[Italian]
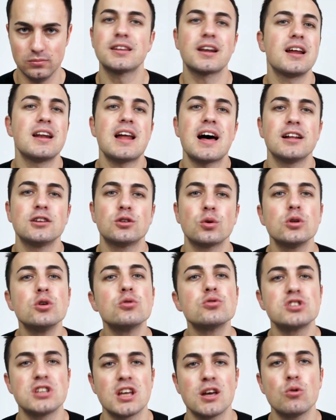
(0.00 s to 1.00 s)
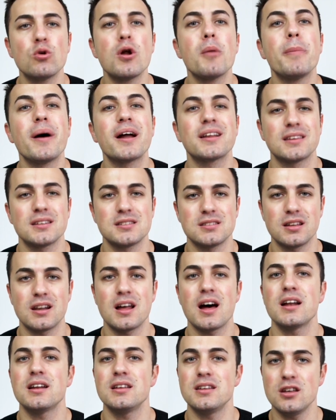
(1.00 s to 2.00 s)
Tra l'altro io seguo la parte
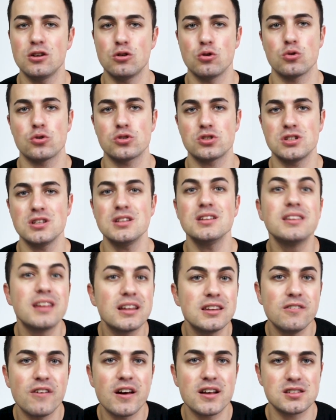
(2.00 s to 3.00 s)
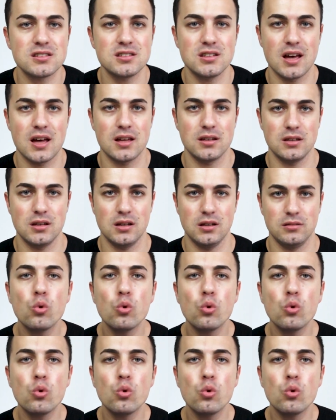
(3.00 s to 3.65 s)
serale dei corsi da diversi anni,